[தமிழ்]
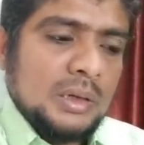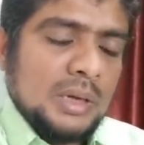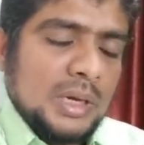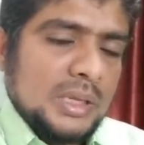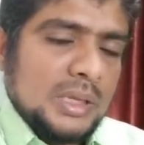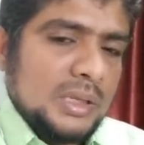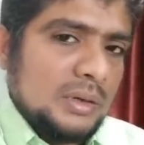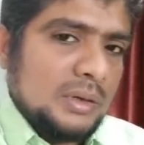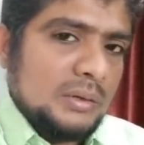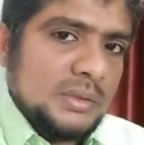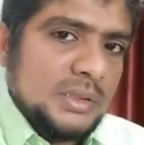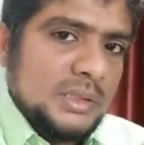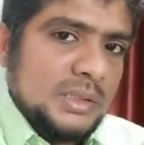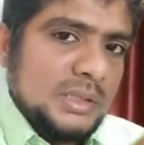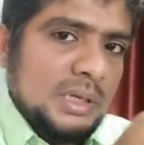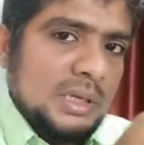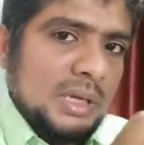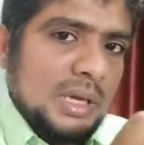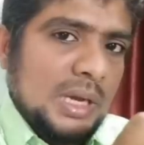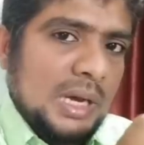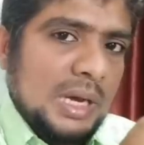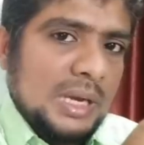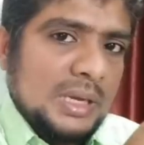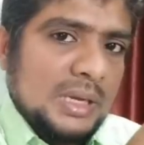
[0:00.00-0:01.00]
அதாவது
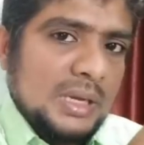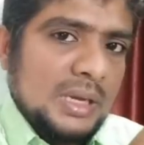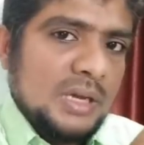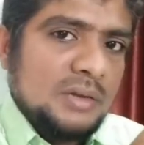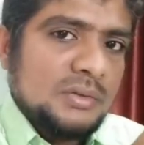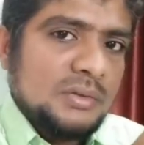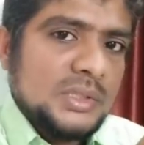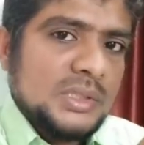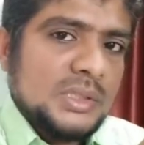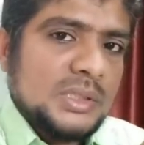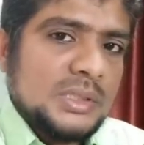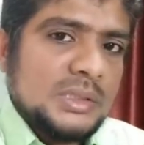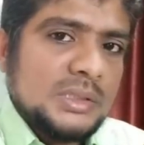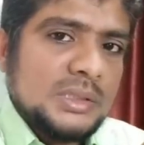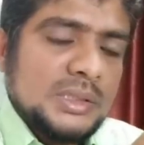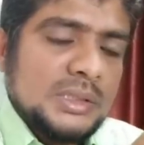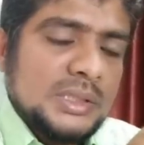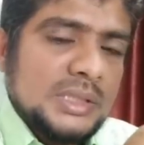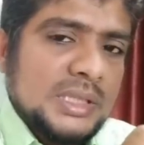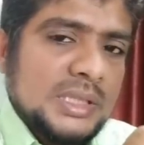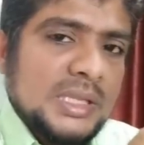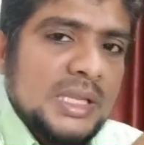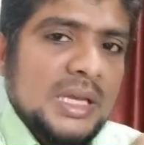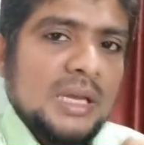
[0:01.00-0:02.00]
அல்லாஹ் வந்து
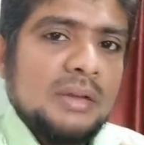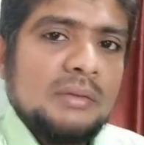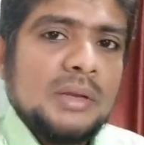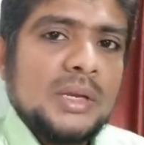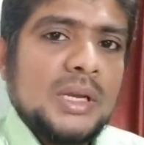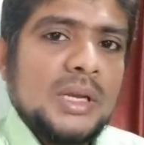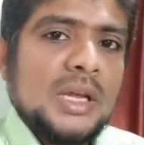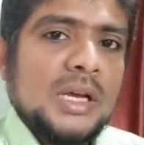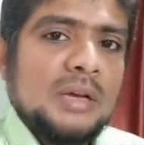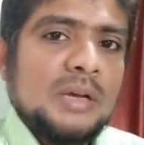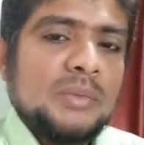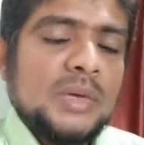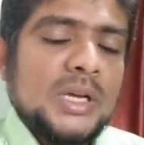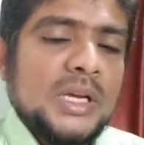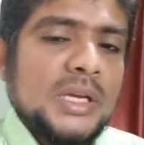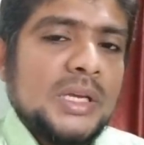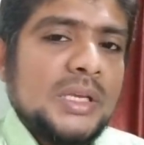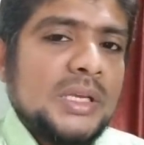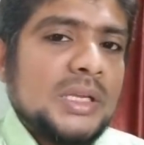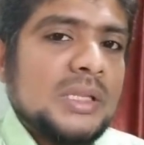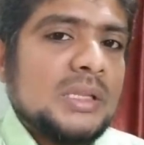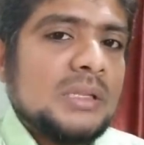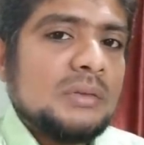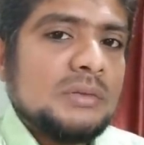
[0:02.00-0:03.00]
தேவையில்லாமல்
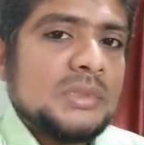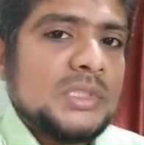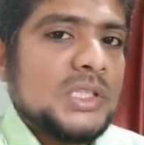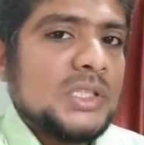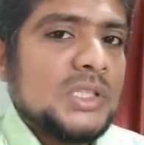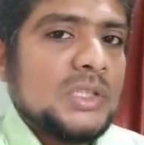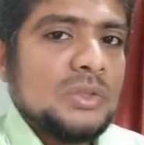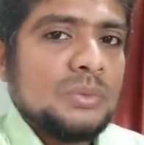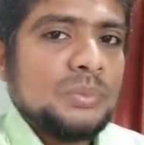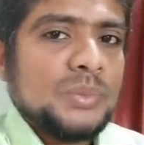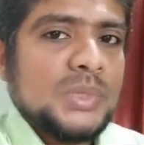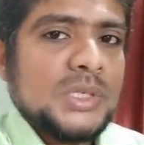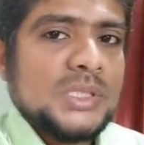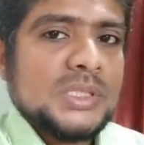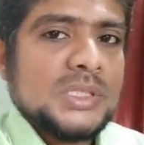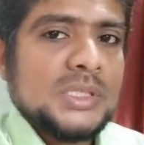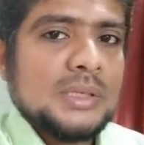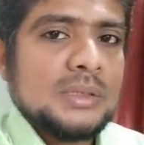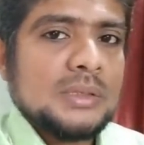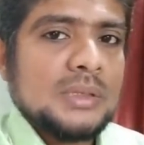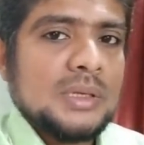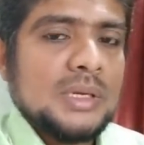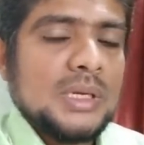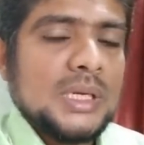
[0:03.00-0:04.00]
எந்த விஷயத்தையும்
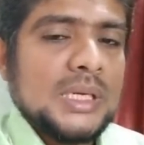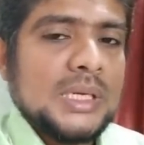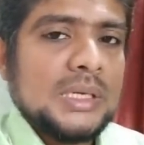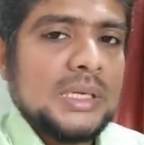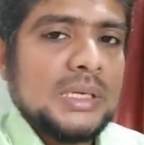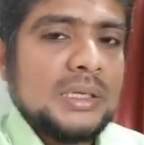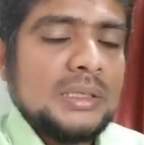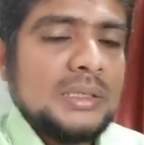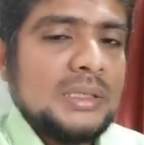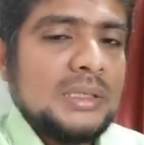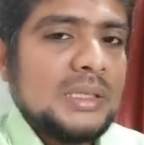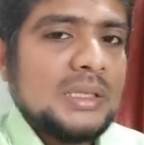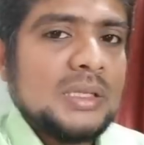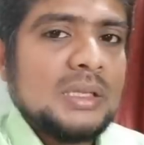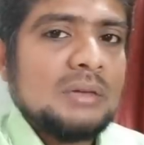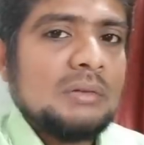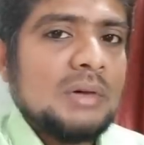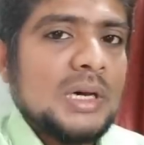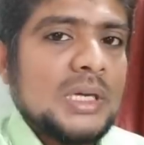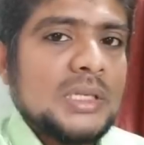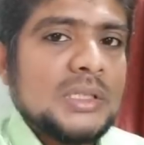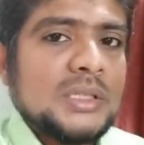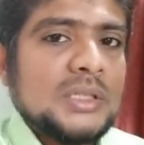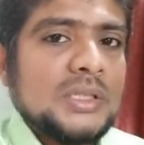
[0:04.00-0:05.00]
இல்லை எந்த
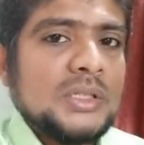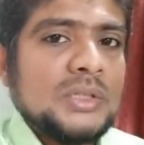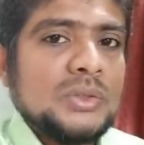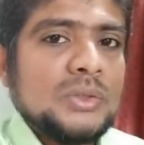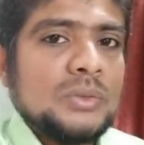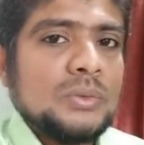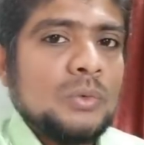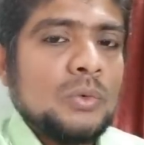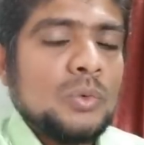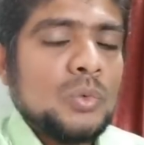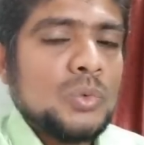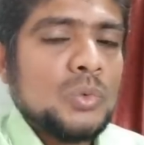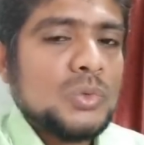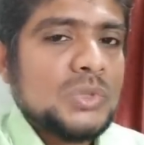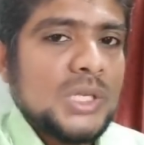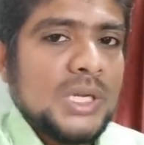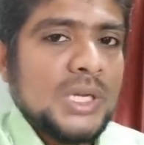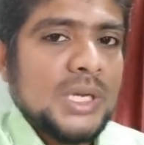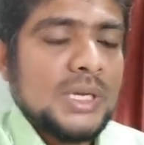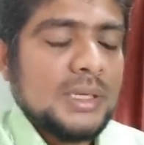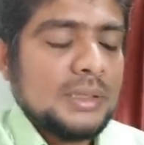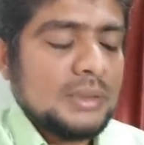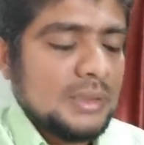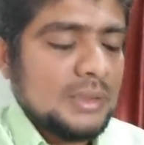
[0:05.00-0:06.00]
வார்த்தையையும்
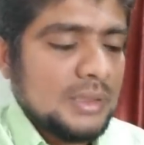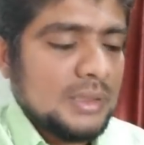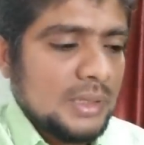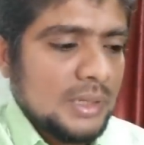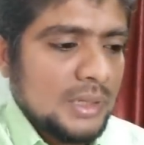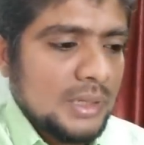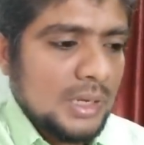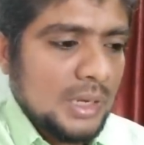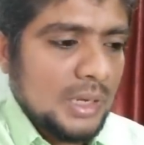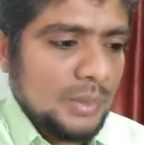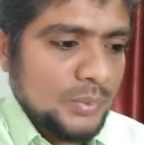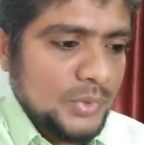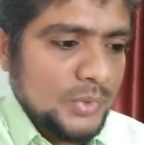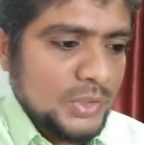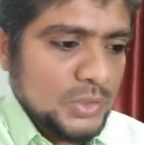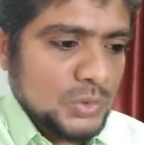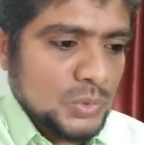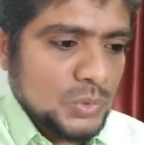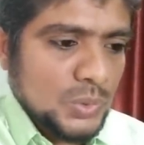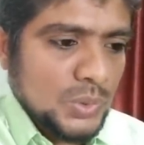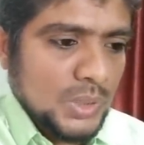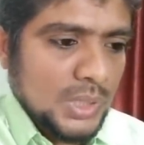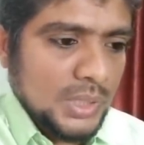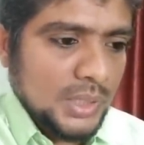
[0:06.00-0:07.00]
உச்சரிக்கிறதில்ல அப்படின்னு
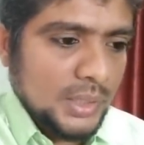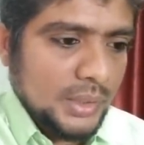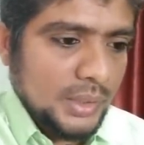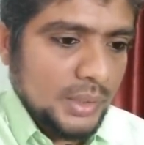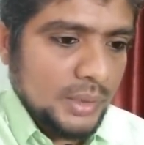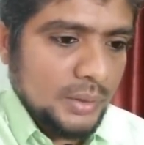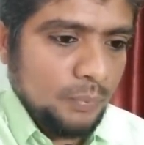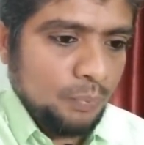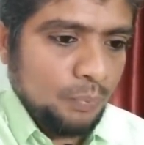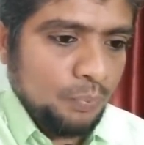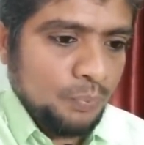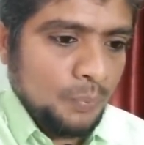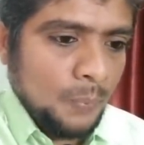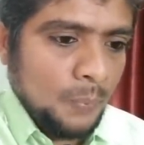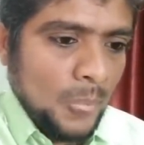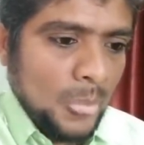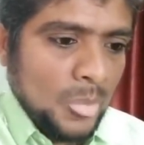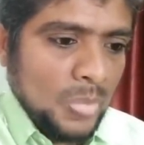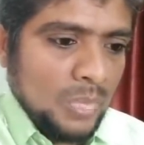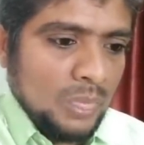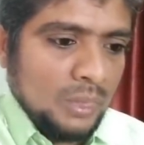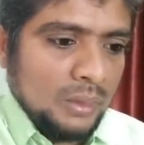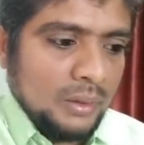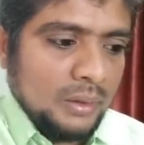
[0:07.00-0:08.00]
சொன்னாக்கா
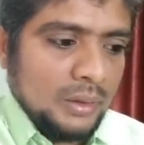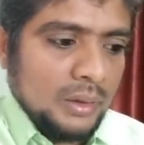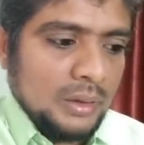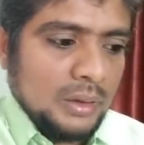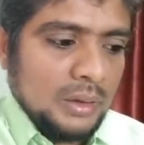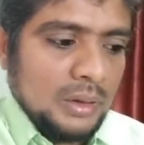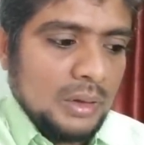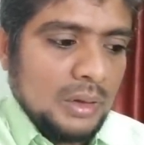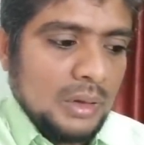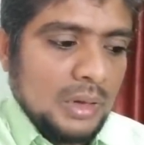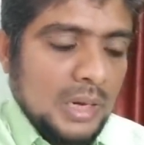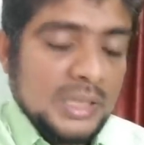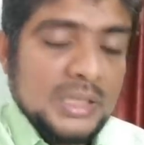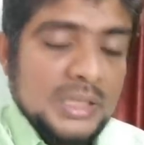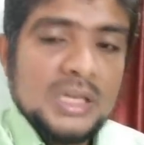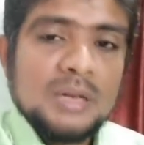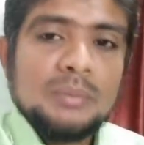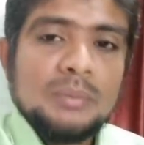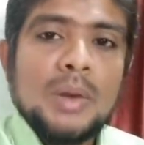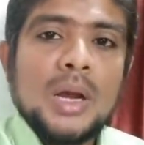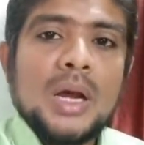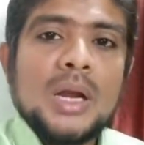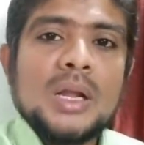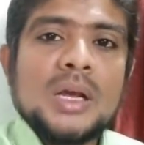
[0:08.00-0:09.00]

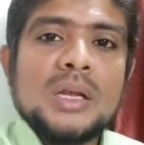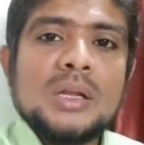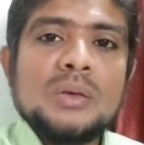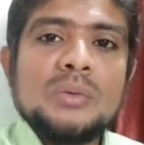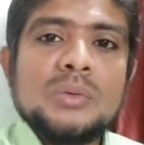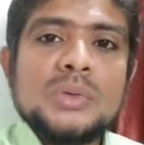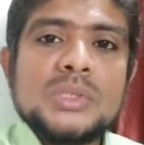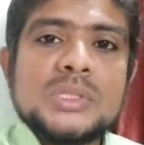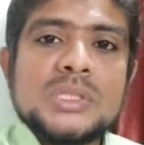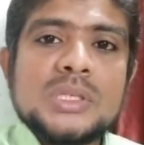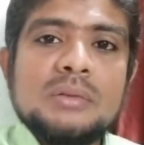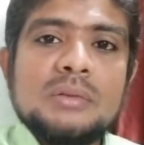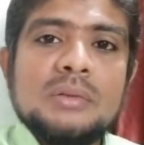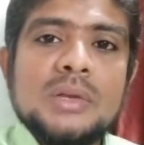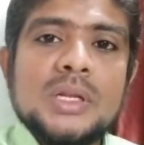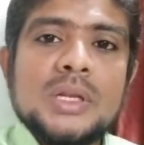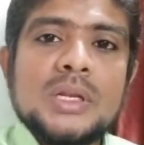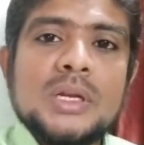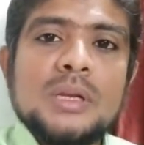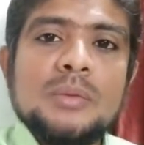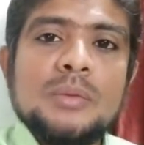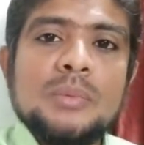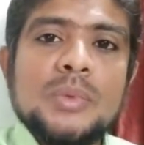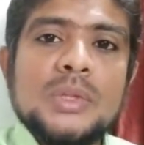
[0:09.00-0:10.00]
அதிகமான அளவு
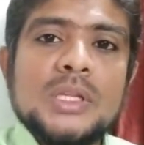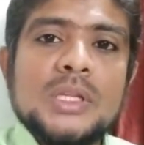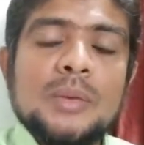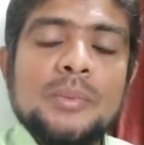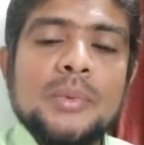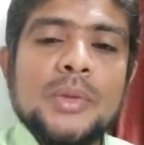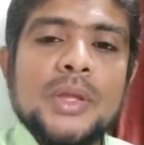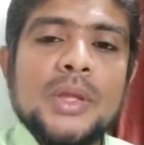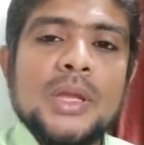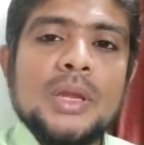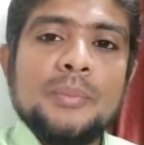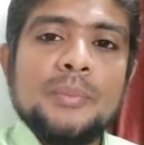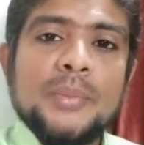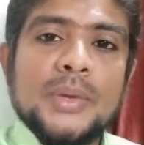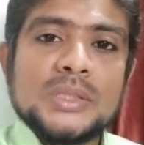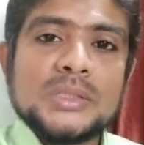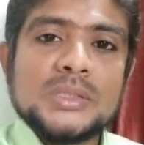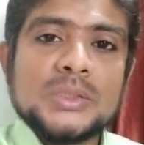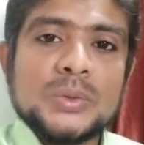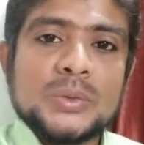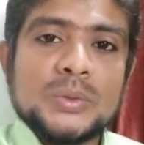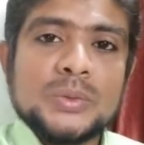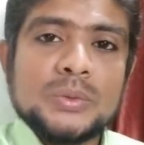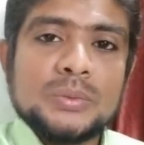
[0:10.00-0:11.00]
இஸ்ரவேலர்களை பற்றி அப்போ ஏன்
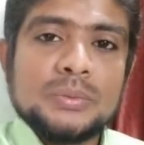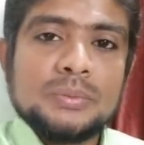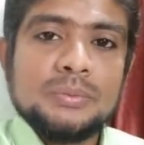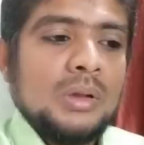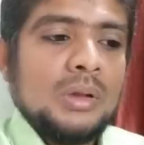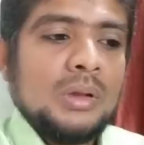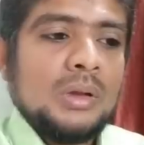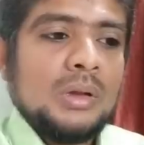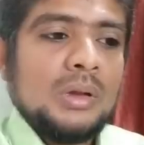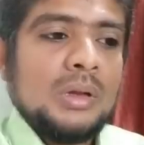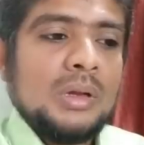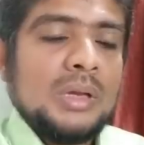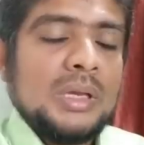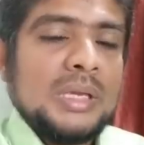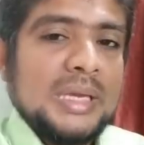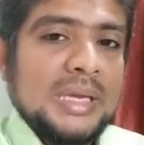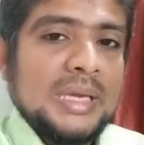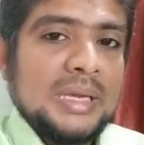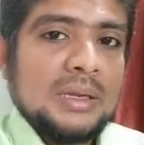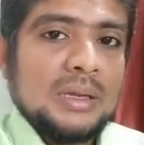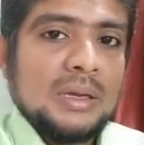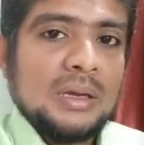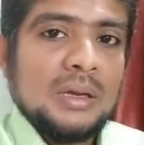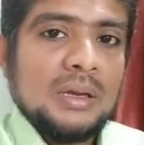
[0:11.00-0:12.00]
பேசணும்
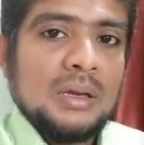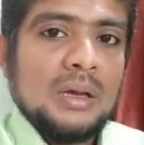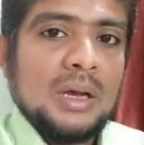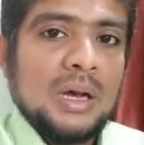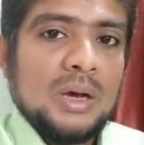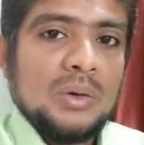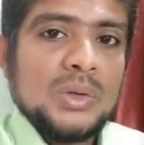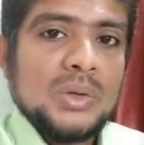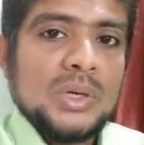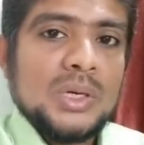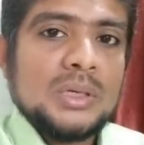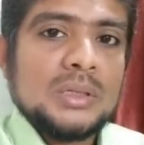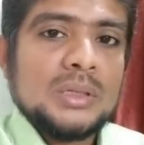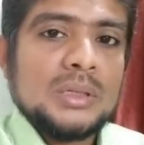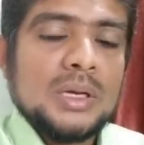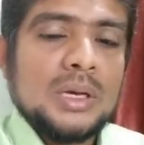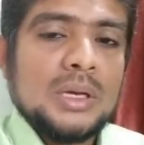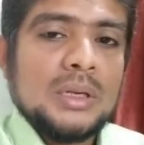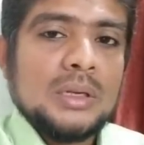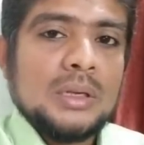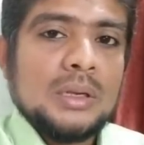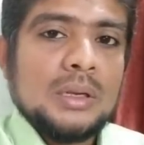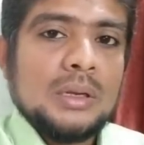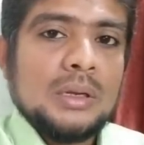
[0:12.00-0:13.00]
ஏன்னா
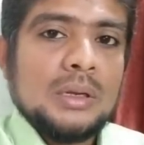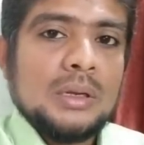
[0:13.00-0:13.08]
அவர்கள்தான்